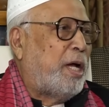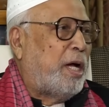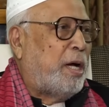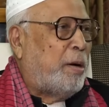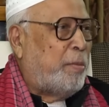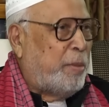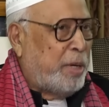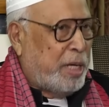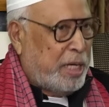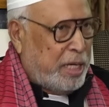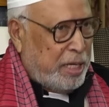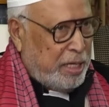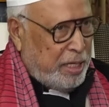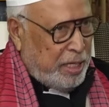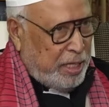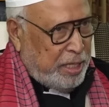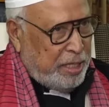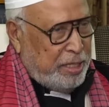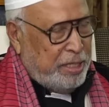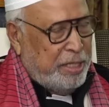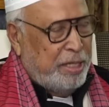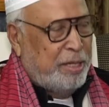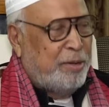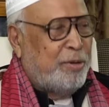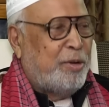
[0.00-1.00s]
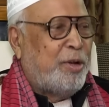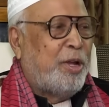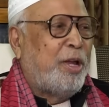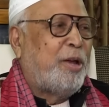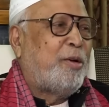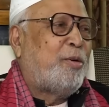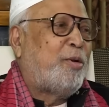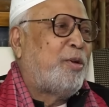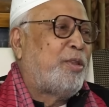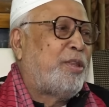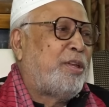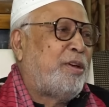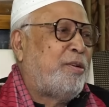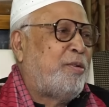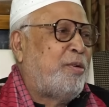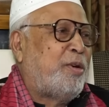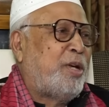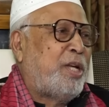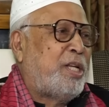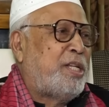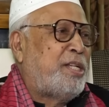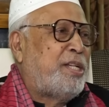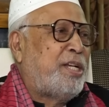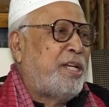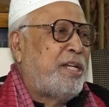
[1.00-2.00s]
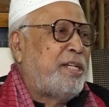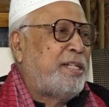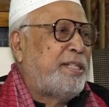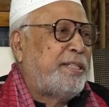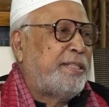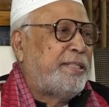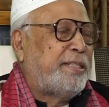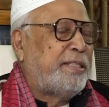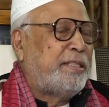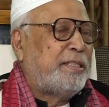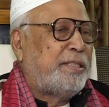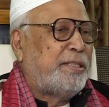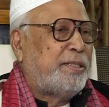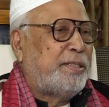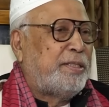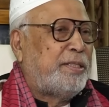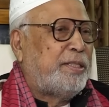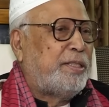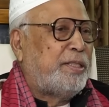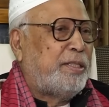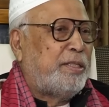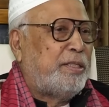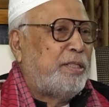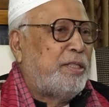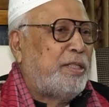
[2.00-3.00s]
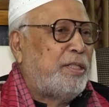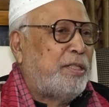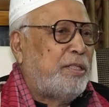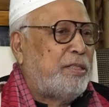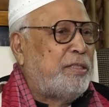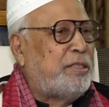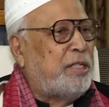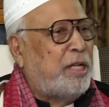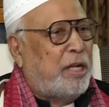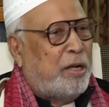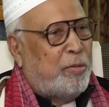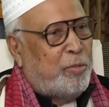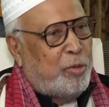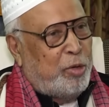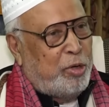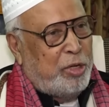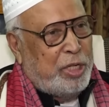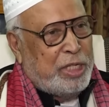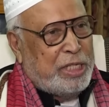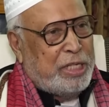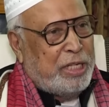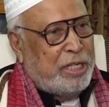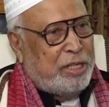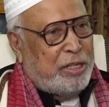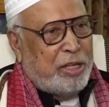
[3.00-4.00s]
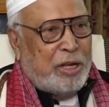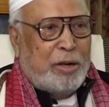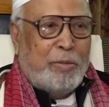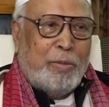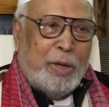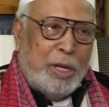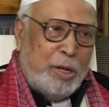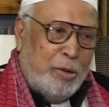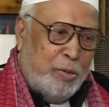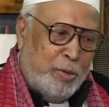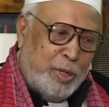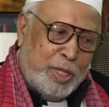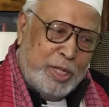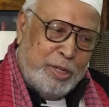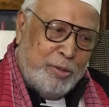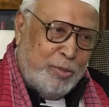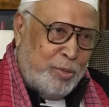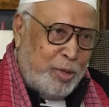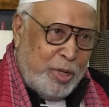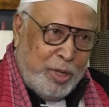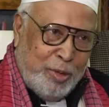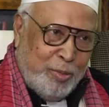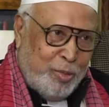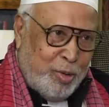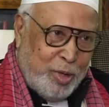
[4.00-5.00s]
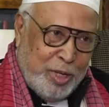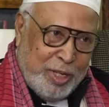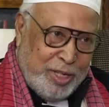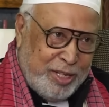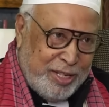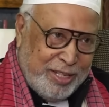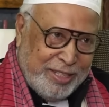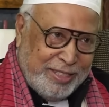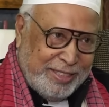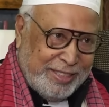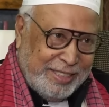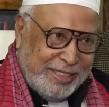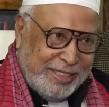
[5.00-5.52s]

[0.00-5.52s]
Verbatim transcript: আমাকে নিয়ে যে অনেক কথা হয়েছে যারা বলেছে তারা ভালোবাসে বলেই বলেছে